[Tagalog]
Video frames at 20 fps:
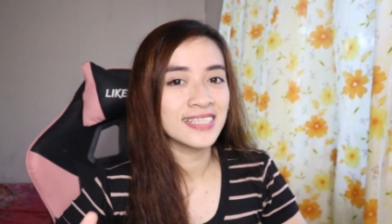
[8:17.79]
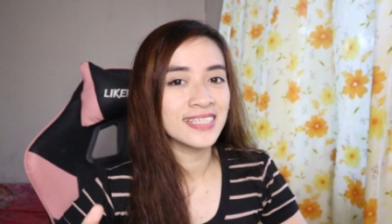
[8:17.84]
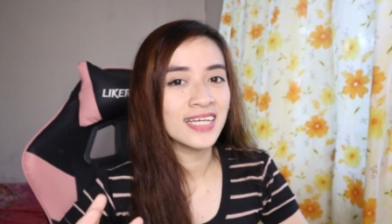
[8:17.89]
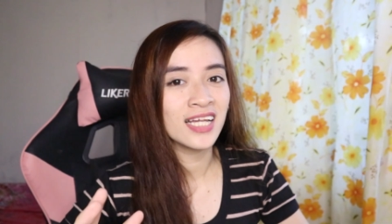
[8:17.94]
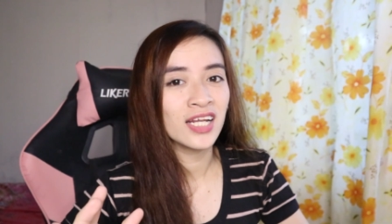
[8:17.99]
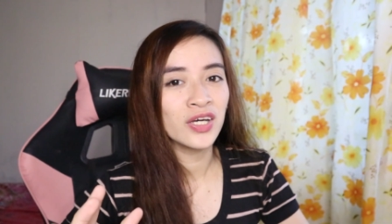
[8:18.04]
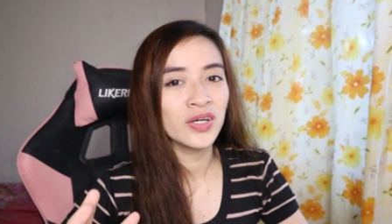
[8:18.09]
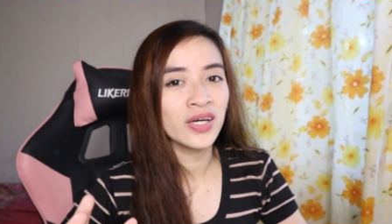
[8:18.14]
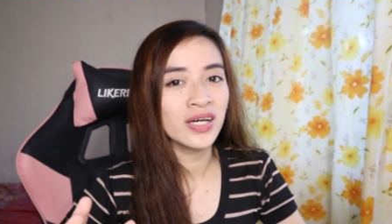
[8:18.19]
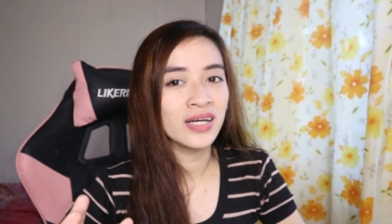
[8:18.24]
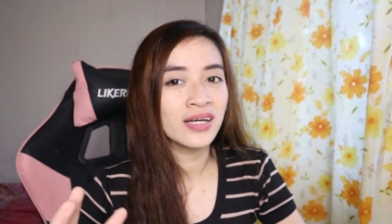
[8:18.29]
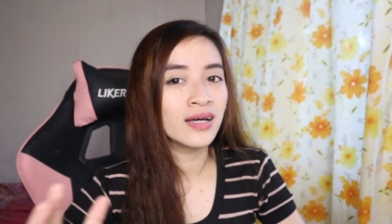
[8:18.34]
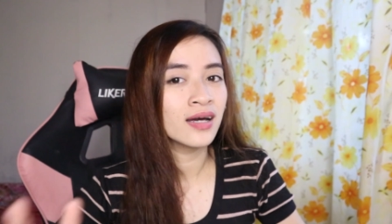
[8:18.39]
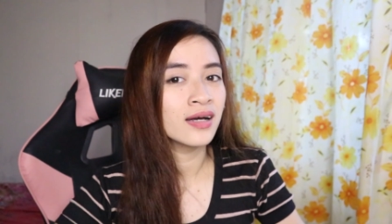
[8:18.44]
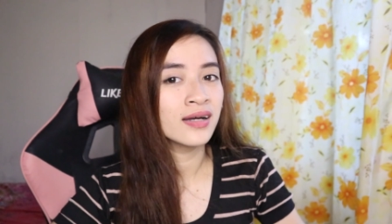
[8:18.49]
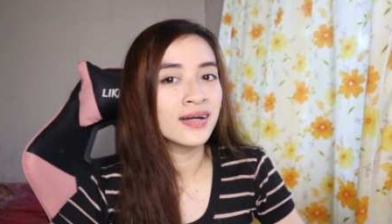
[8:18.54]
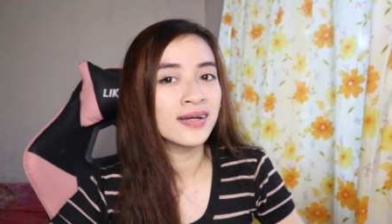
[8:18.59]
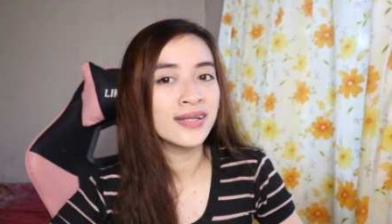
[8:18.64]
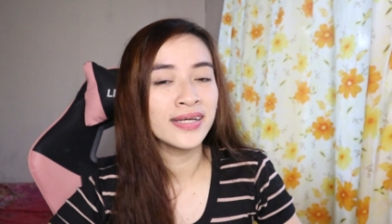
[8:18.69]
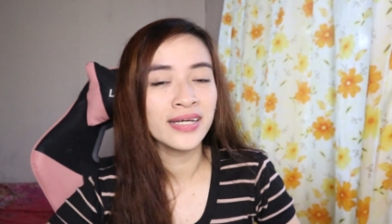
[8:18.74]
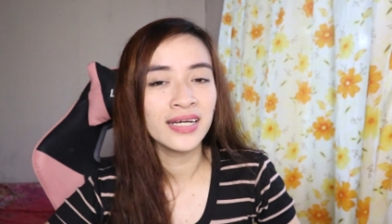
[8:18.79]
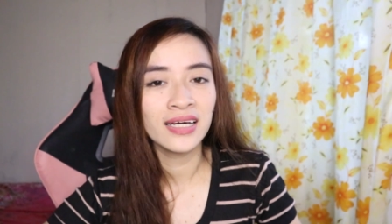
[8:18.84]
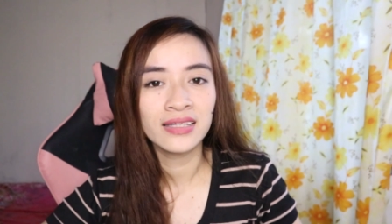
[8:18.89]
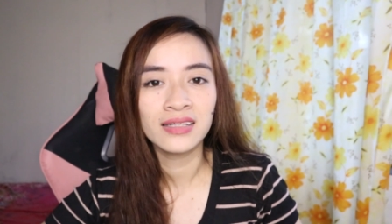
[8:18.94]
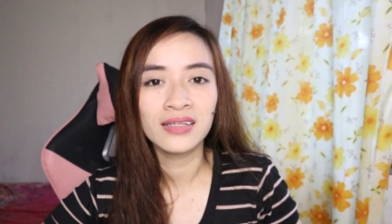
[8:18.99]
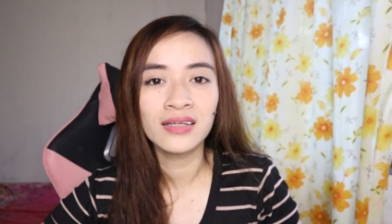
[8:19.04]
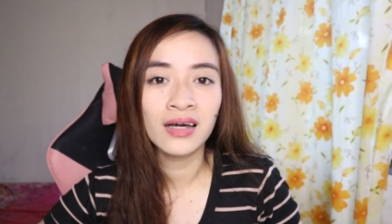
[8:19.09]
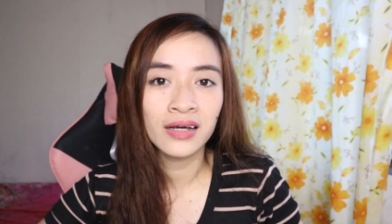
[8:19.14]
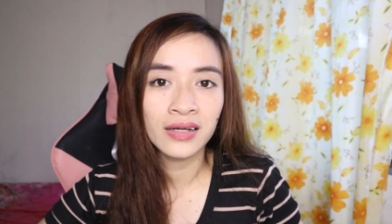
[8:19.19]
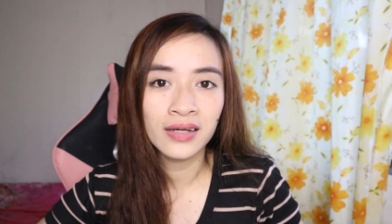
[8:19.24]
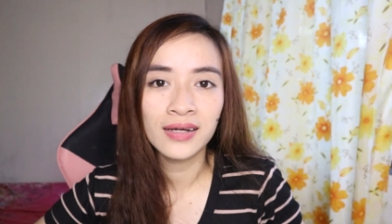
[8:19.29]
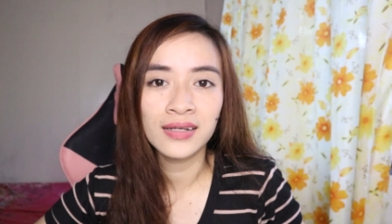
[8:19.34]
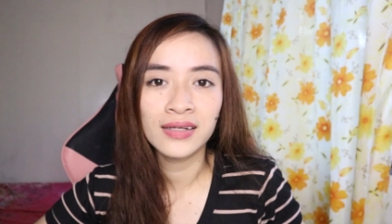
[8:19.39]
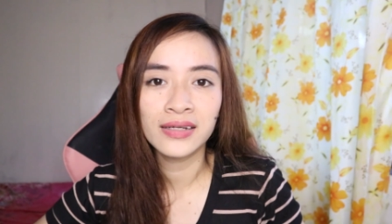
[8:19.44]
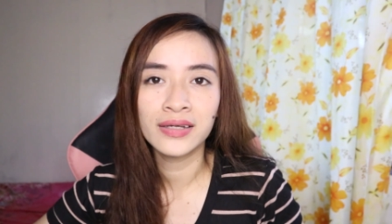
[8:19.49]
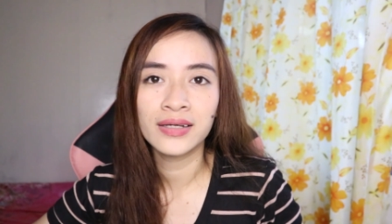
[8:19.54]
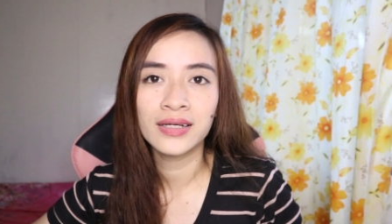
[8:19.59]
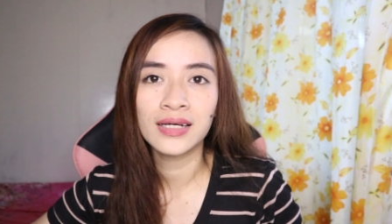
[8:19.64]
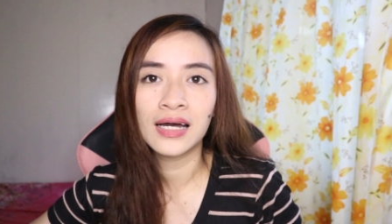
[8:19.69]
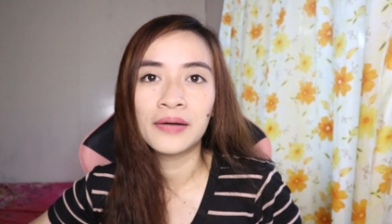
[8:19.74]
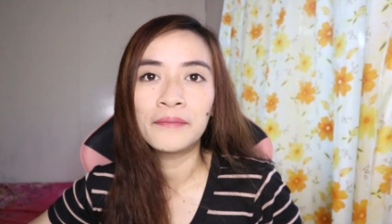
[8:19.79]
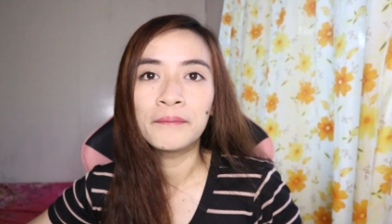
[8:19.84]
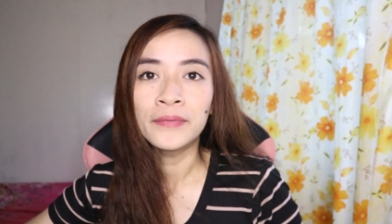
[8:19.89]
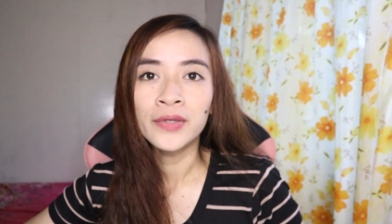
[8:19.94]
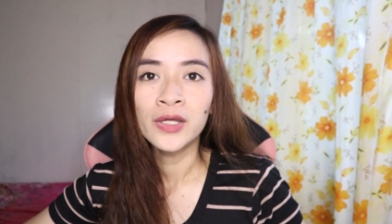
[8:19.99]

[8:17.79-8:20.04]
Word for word: talagang gagaling at gagaling ka.